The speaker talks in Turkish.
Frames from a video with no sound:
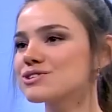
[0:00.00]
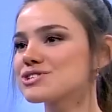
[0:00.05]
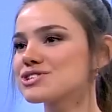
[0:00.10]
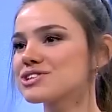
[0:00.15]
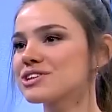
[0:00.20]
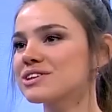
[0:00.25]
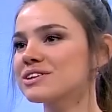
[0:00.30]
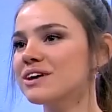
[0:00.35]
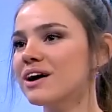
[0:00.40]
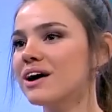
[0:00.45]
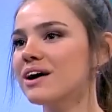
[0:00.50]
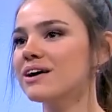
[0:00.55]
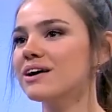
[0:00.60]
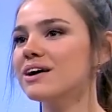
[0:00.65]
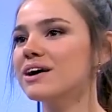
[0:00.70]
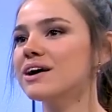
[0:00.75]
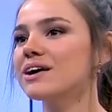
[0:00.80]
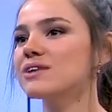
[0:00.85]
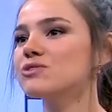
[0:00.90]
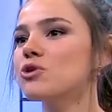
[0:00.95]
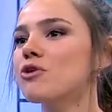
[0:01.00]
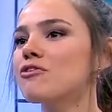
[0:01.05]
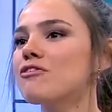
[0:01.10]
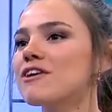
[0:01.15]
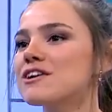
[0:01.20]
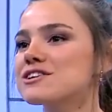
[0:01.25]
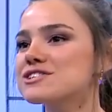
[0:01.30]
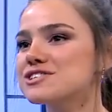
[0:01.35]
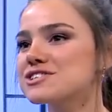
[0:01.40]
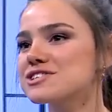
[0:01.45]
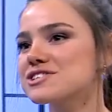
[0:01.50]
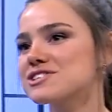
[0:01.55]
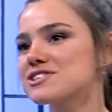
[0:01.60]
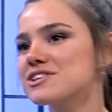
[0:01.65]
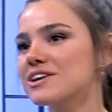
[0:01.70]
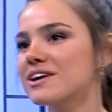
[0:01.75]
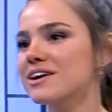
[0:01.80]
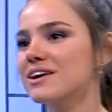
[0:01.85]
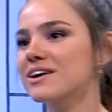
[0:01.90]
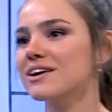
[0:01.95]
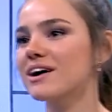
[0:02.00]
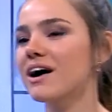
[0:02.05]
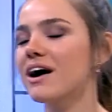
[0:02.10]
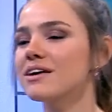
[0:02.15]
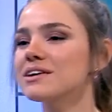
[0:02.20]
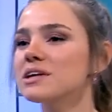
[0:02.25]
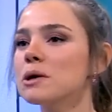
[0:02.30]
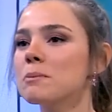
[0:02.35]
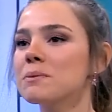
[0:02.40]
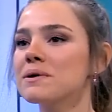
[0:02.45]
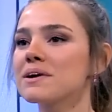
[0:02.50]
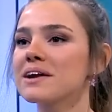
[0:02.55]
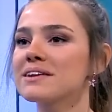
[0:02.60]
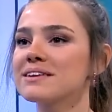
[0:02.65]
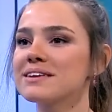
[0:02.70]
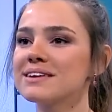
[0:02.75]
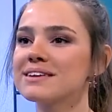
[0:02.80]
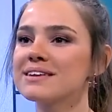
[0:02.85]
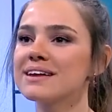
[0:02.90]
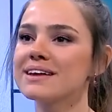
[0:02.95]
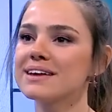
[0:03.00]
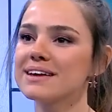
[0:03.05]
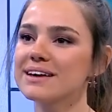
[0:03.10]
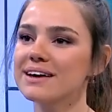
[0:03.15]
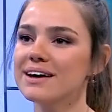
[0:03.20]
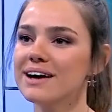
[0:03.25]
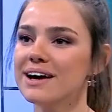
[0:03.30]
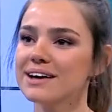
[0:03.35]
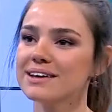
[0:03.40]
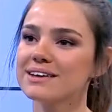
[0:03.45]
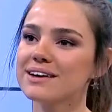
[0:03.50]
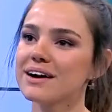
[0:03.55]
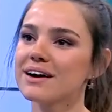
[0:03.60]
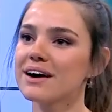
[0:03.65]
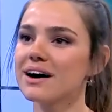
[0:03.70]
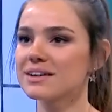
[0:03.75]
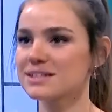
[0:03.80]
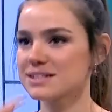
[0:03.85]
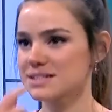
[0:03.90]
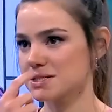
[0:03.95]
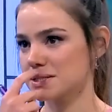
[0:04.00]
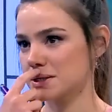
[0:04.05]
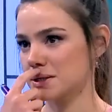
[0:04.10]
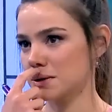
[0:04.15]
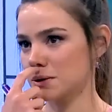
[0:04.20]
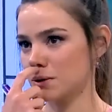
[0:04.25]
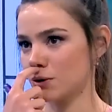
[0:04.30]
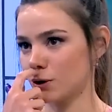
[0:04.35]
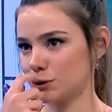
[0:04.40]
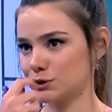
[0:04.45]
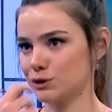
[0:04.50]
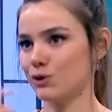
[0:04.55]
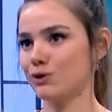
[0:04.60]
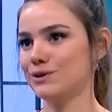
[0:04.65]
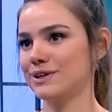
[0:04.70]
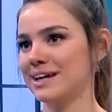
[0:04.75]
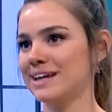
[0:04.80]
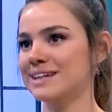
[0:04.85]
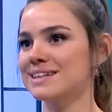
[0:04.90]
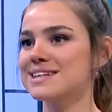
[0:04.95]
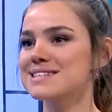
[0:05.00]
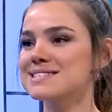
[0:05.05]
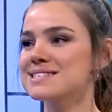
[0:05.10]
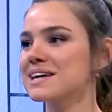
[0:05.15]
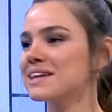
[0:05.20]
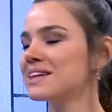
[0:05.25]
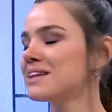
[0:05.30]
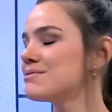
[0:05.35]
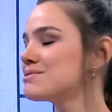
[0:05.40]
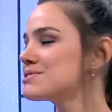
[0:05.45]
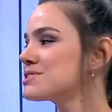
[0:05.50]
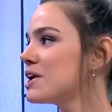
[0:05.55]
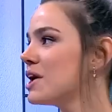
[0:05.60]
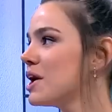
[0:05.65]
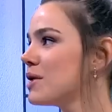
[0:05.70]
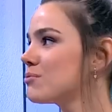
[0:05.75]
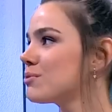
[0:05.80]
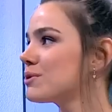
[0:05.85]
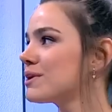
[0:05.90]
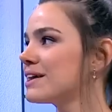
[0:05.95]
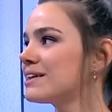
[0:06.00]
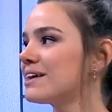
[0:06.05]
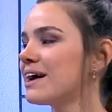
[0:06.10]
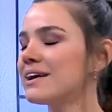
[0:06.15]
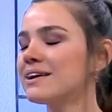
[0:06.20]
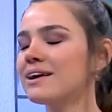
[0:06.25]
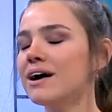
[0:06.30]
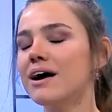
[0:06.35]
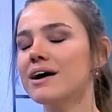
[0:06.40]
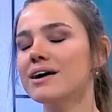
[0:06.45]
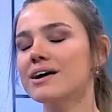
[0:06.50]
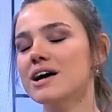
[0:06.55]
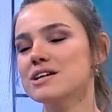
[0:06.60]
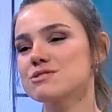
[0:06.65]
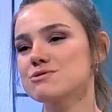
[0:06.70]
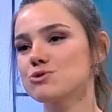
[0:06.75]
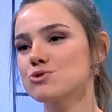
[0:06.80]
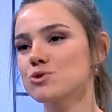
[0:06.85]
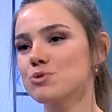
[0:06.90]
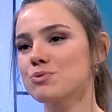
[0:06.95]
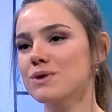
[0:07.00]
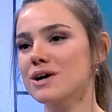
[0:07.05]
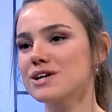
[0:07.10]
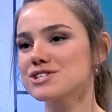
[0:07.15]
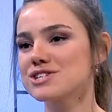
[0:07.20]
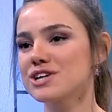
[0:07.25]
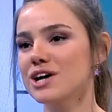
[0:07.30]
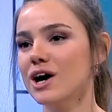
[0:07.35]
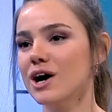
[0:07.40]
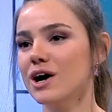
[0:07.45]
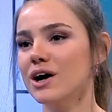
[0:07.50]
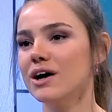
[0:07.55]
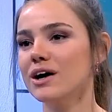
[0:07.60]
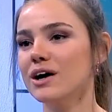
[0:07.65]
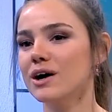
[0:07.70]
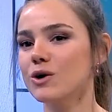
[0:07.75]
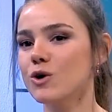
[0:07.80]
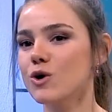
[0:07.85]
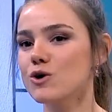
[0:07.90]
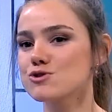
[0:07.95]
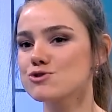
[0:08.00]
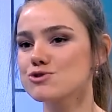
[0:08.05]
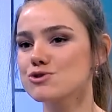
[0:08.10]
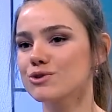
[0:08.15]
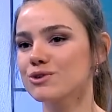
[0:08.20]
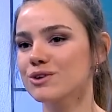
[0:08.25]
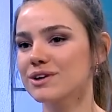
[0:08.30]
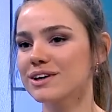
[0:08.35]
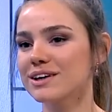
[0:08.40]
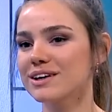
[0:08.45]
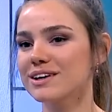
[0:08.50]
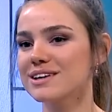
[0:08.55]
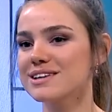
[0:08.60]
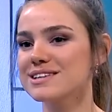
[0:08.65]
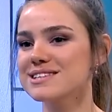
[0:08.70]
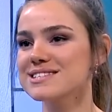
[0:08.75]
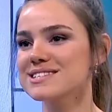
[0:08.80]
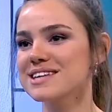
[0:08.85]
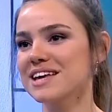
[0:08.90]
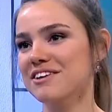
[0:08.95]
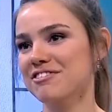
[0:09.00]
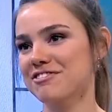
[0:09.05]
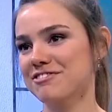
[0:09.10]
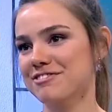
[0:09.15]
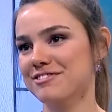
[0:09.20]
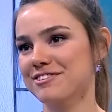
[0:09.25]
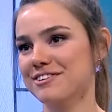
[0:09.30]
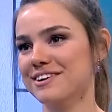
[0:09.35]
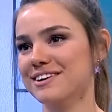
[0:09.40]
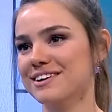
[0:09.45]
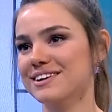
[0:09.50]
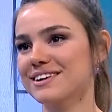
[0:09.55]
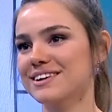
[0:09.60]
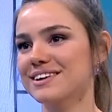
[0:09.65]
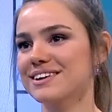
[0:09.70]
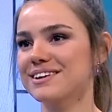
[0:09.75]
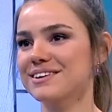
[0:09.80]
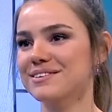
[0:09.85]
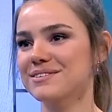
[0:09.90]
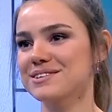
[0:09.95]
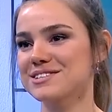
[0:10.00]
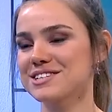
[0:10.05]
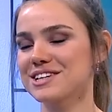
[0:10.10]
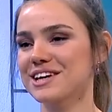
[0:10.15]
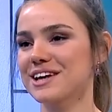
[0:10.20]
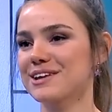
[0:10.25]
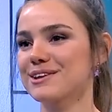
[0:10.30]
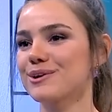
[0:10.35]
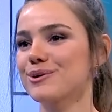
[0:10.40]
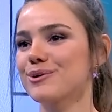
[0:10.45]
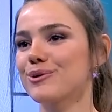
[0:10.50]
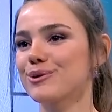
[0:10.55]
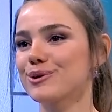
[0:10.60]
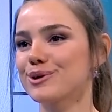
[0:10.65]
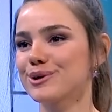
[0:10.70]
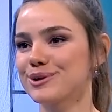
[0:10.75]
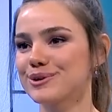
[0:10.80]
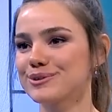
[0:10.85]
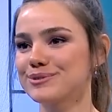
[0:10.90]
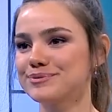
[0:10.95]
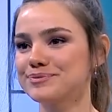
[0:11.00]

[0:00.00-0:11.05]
Onun dışında e, Tofaş işte Yapı Kredi'deki kar artışları Koç Holding'i desteklemiş. Bu nedenle Aygaz ve Tüpraş e, Koç'un e, zayıf e, şirketler oldu.